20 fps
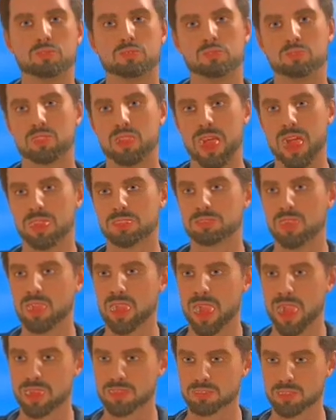وهذا
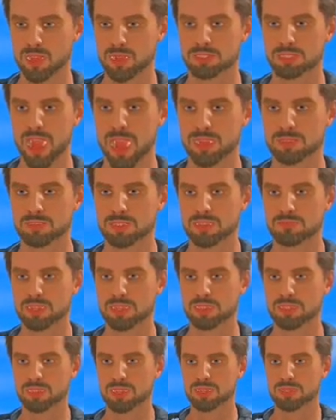قول
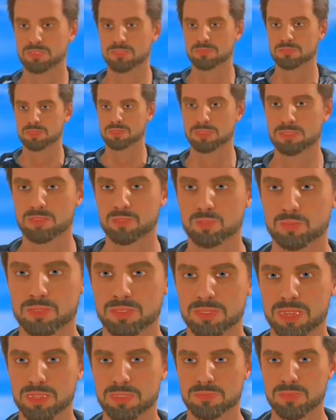صادق يستحق
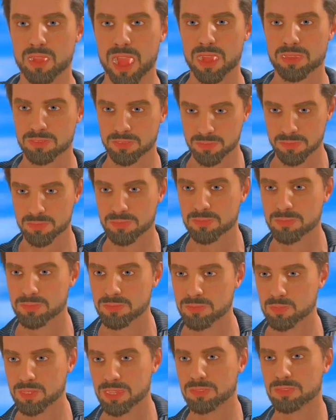القبول التام
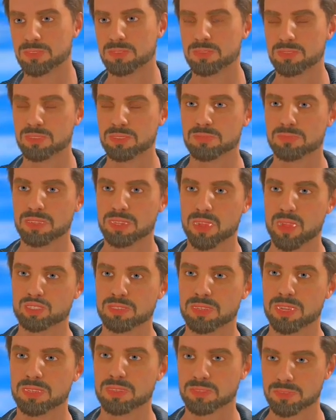فإذا كنا
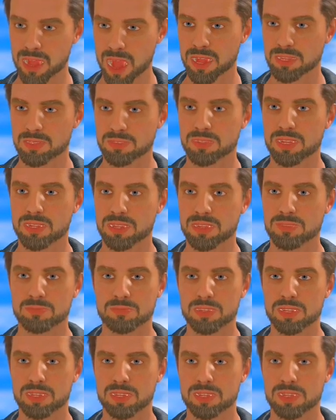نجاهد ونتعب
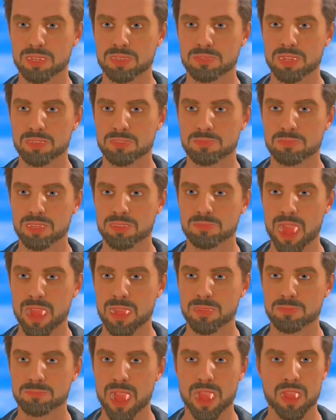فلأننا
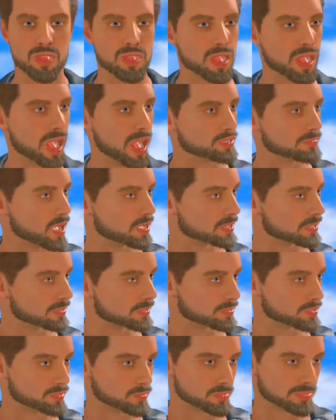وضعنا
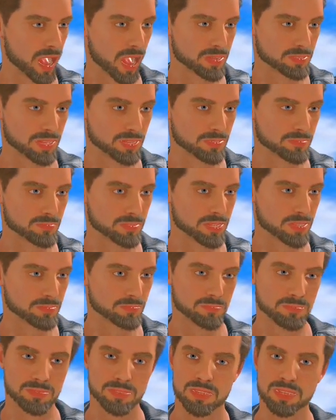رجاءنا في الله الحي
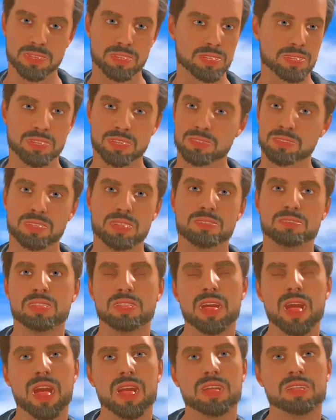
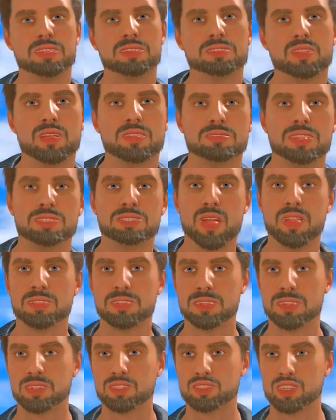الذي هو مخلص
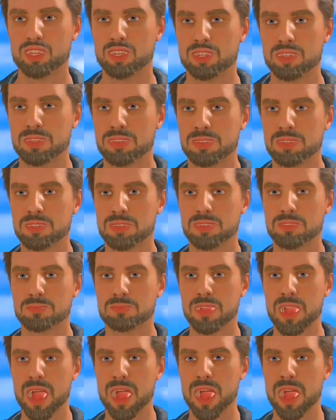الناس جميعا
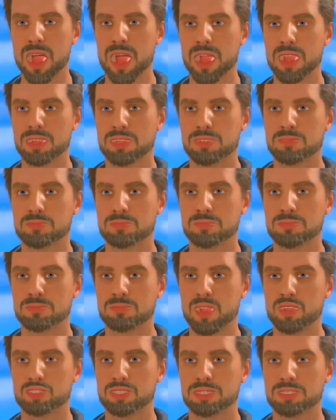وعلى
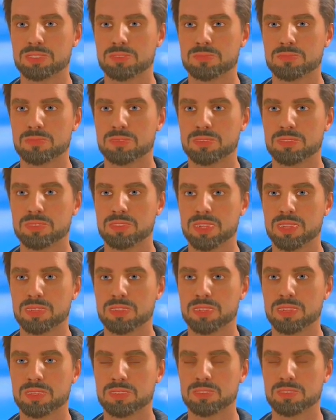الأخص
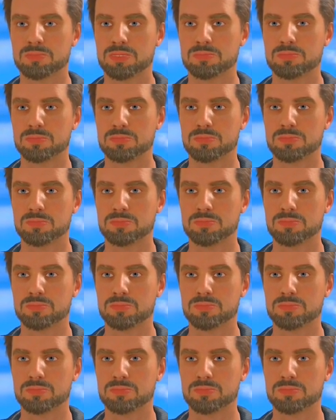الذين يؤمنون